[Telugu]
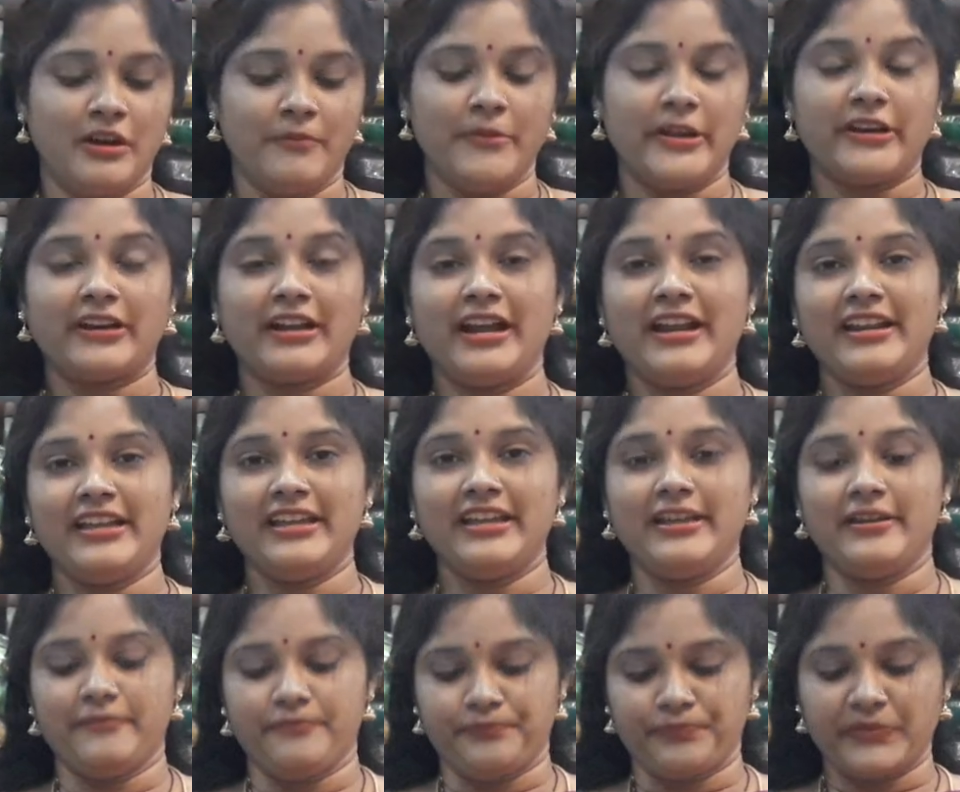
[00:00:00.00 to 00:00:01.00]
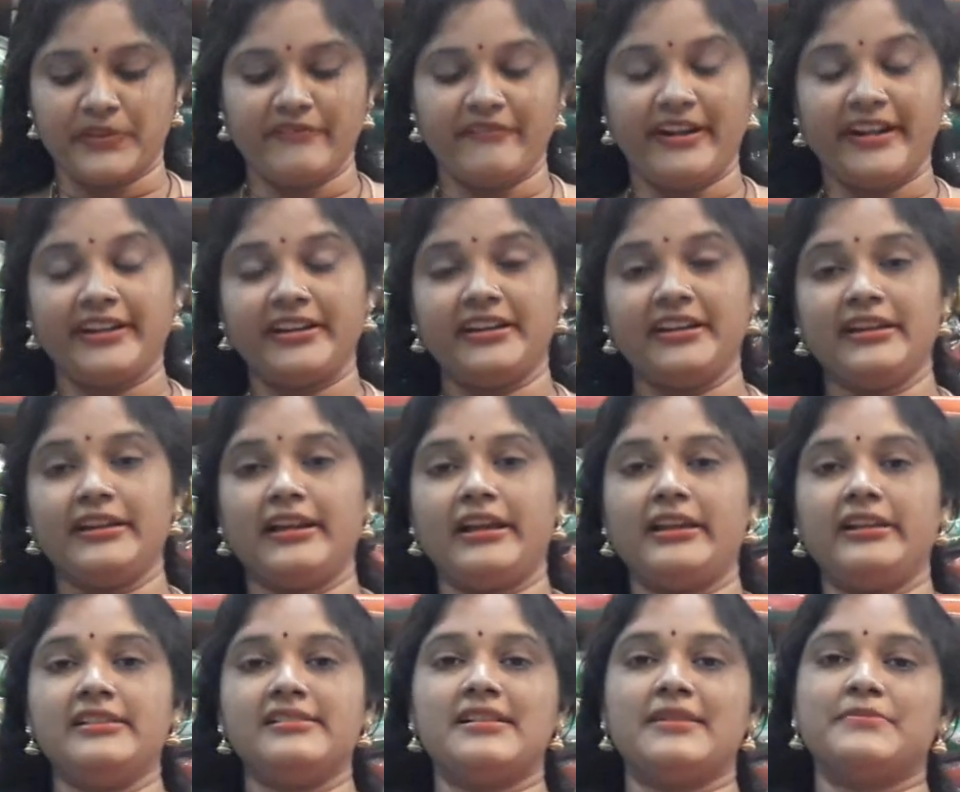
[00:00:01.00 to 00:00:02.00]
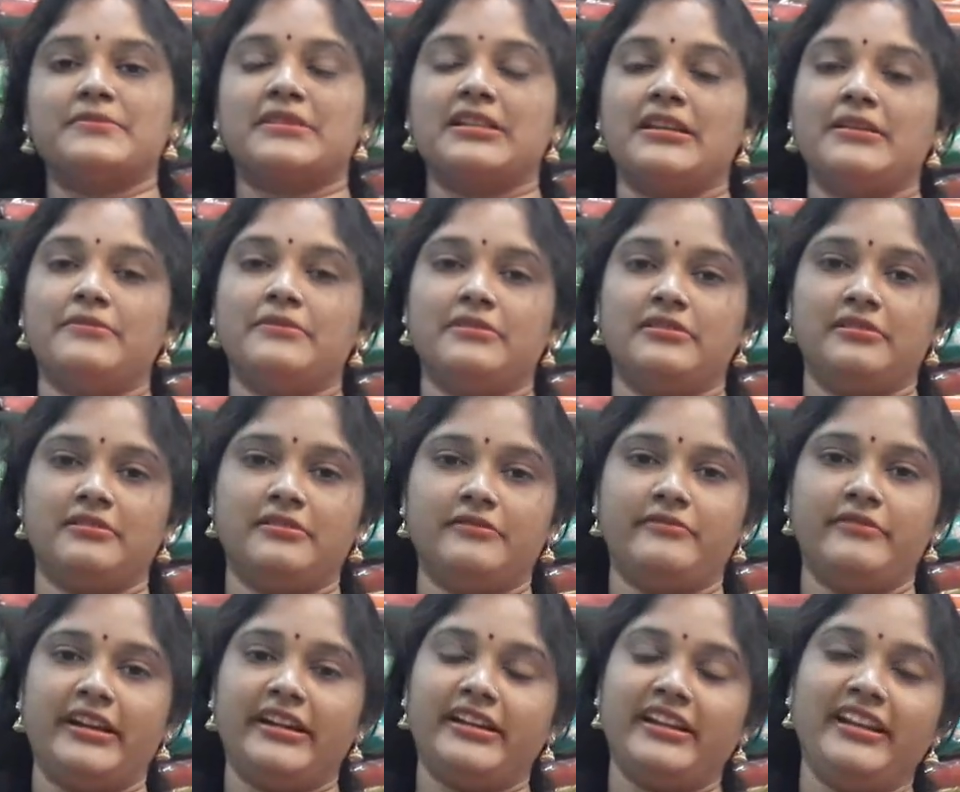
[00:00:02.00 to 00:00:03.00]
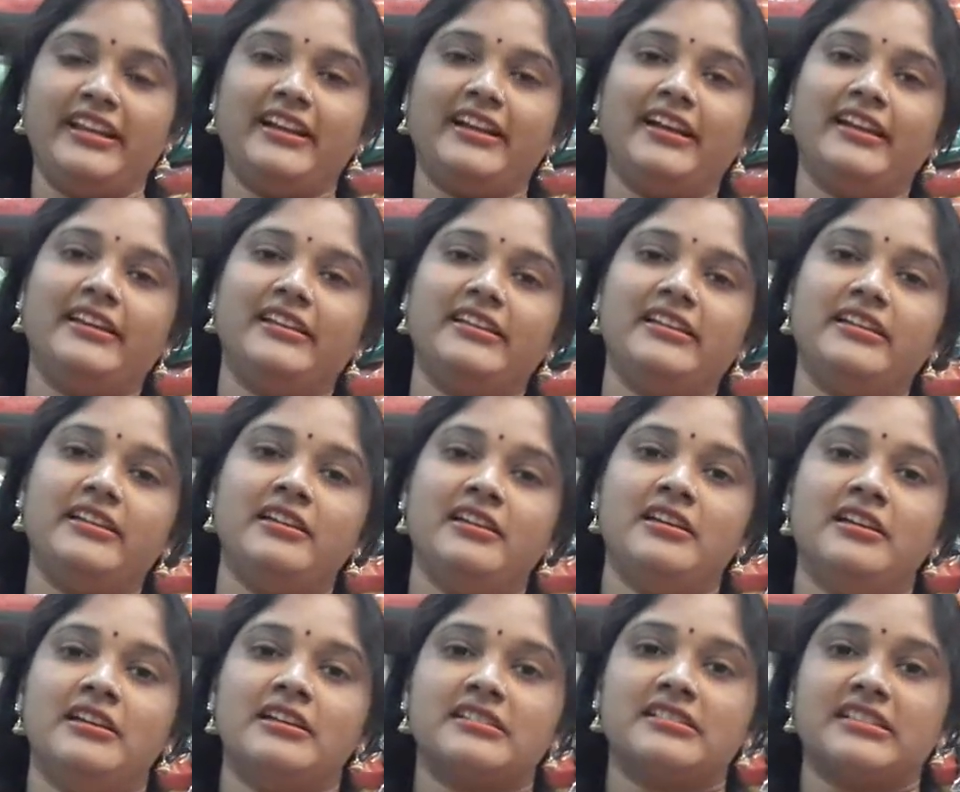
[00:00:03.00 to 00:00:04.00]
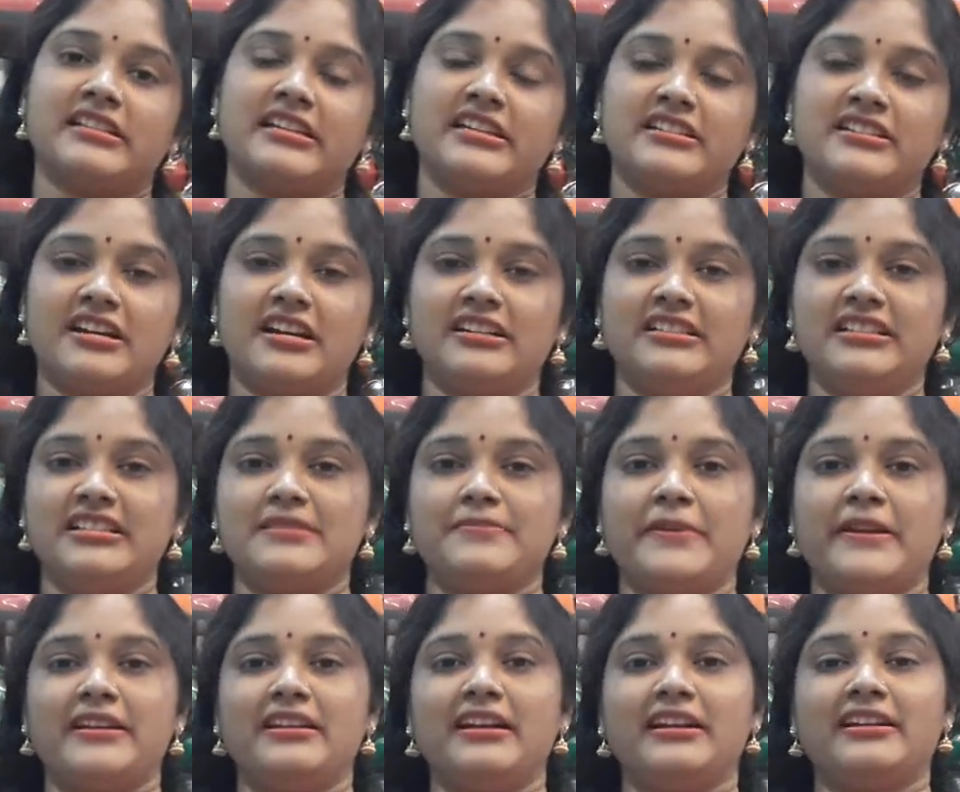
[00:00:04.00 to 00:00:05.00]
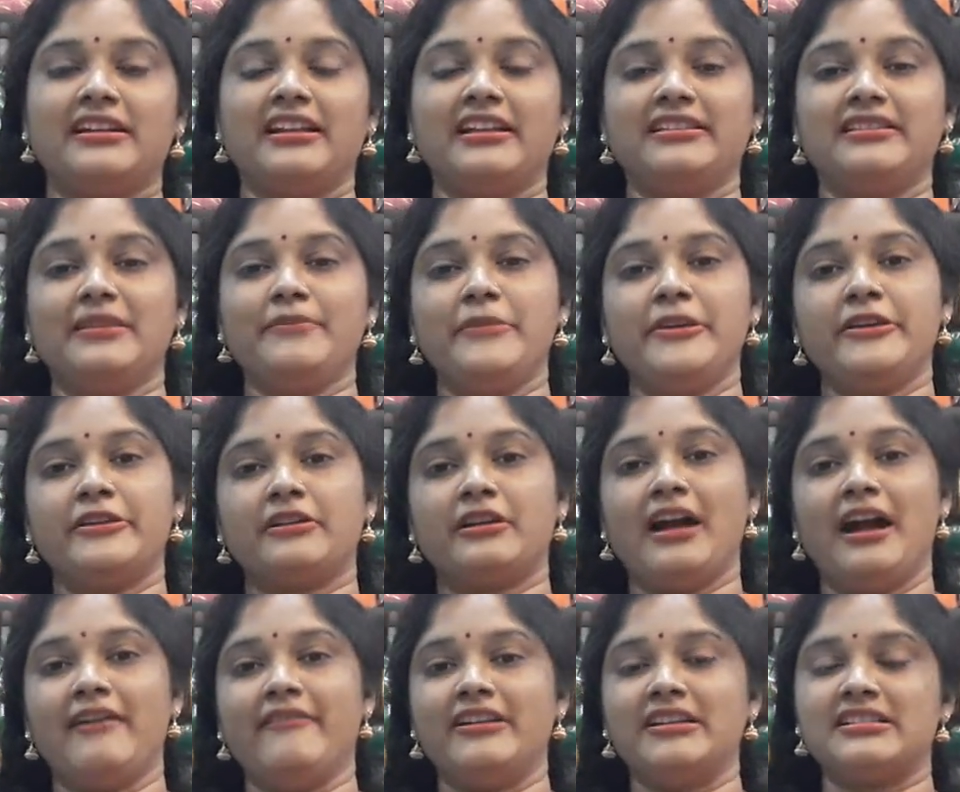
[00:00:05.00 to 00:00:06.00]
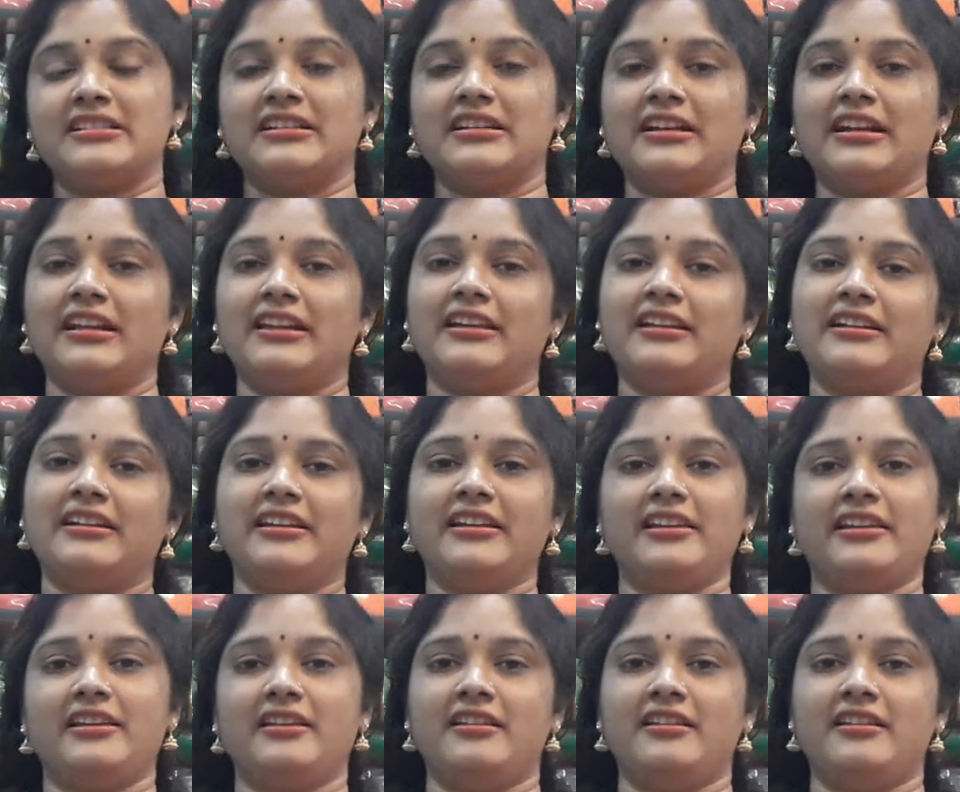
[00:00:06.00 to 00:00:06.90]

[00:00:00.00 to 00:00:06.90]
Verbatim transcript: మీరు కానీ వెంటనే కానీ సబ్స్క్రైబ్ వెంటనే కానీ స్క్రీన్ షాట్ తీసి పెట్టినట్టయితే మీరు కావాల్సిన కలర్ని